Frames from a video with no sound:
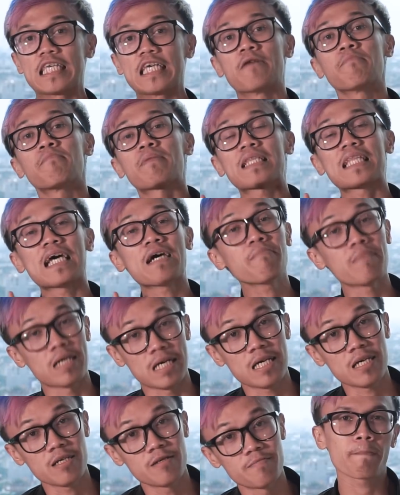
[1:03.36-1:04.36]
Yang
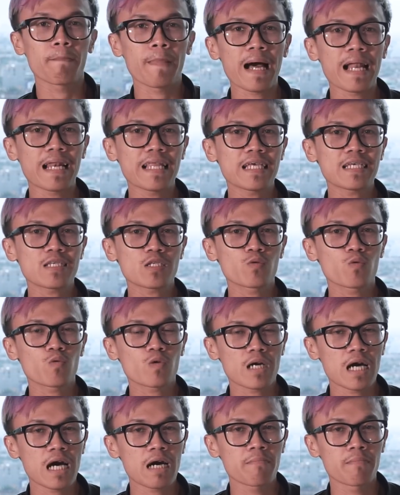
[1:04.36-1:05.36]
pertama, paling
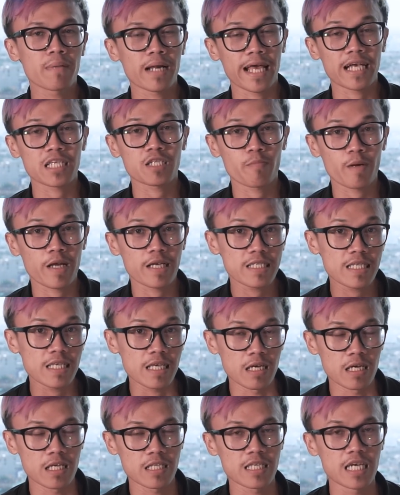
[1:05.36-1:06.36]
suka
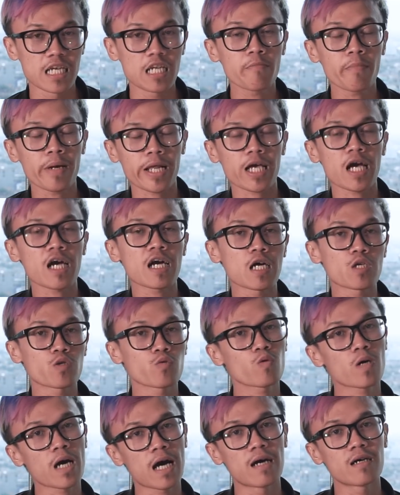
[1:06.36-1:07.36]
berekspresi. Jadi mereka nggak
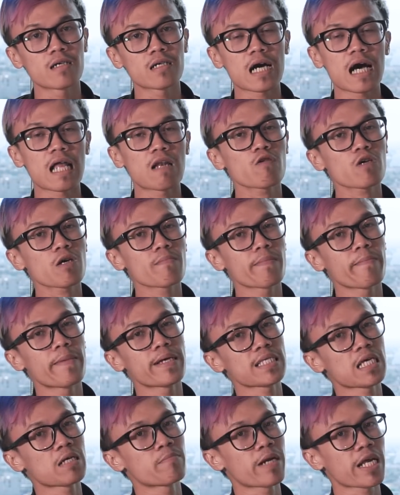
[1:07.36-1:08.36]
suka kalau
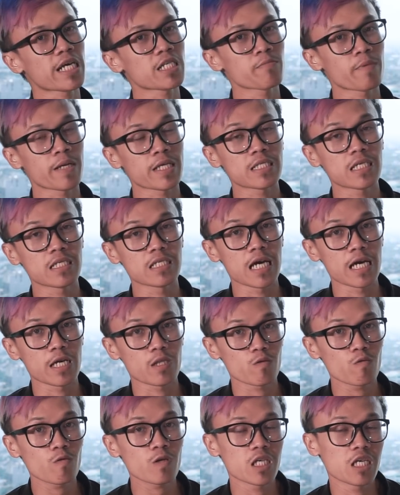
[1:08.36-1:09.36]
kebebasan berekspresinya
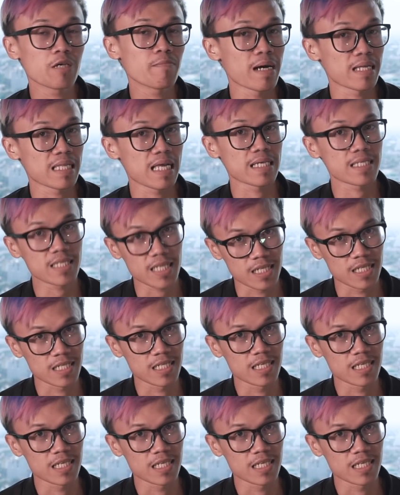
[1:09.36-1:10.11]
itu dibatasin.